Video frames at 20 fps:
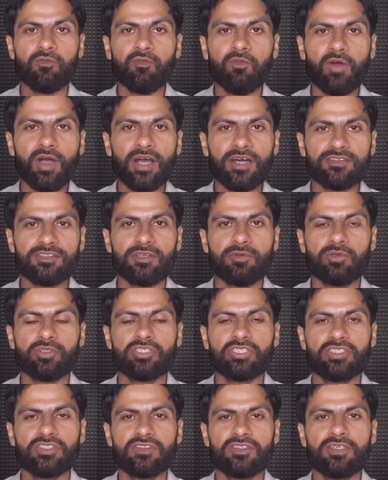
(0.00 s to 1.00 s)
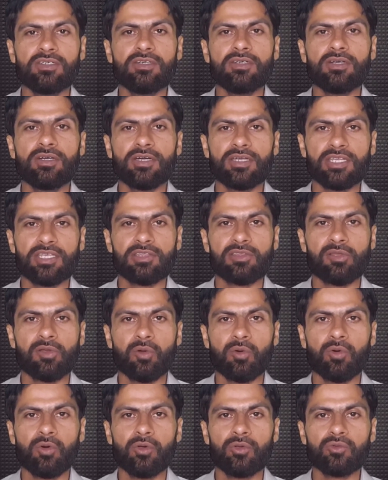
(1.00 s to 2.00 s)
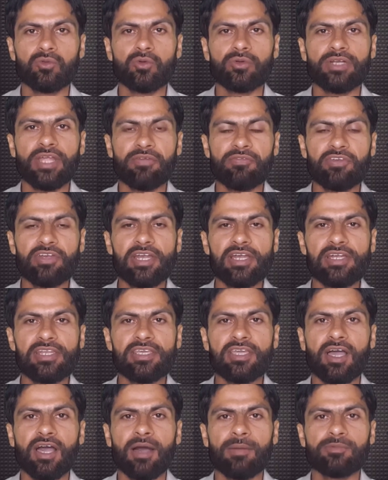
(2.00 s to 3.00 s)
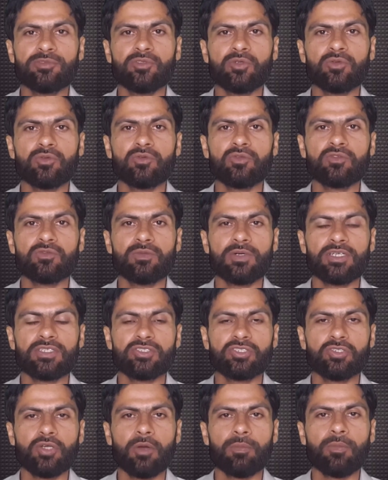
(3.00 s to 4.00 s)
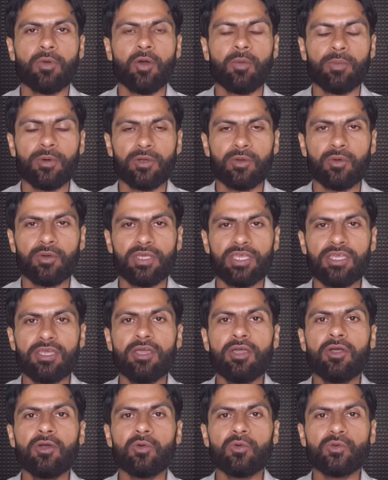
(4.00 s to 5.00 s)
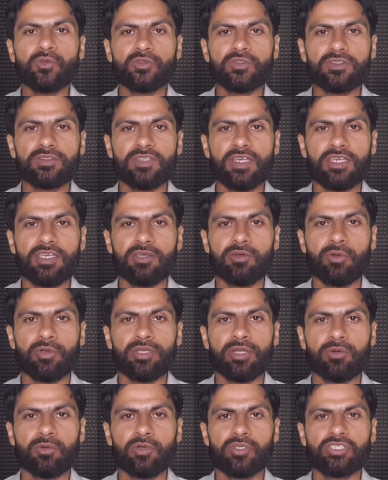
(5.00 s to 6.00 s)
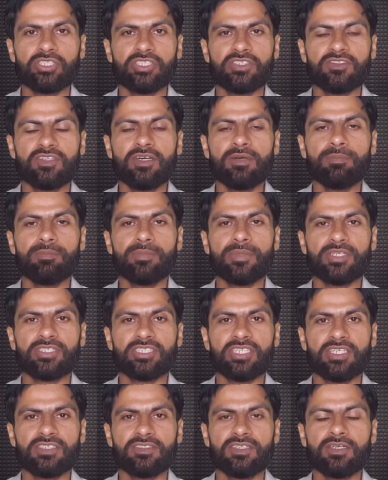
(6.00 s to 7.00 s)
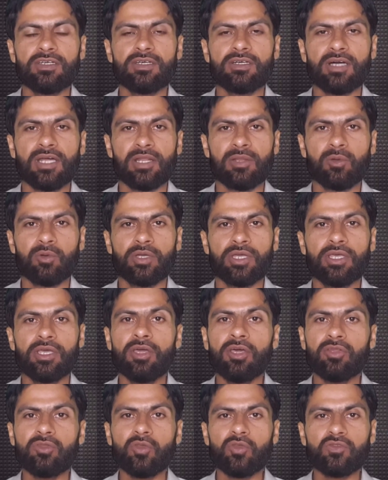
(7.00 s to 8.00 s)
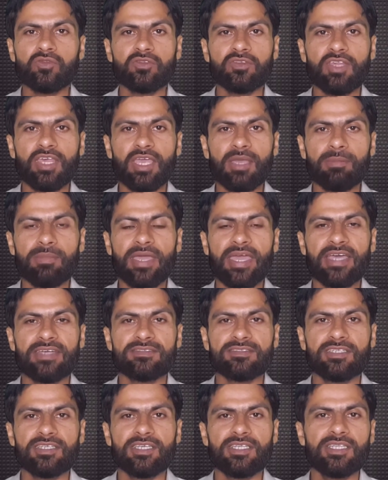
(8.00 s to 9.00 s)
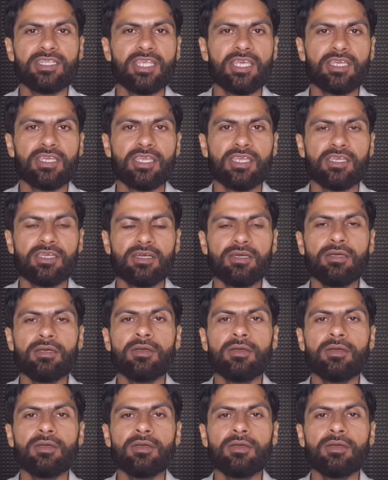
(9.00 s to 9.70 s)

वहाँ से कोई चीज़ ख़रीद लो तो डेफिनेटली आप जो उस वक्त शॉप ओपन होगी उसी से ही कोई ना कोई चीज़ परचेज कर लोगे तो सेम ऐसी ही थिंकिंग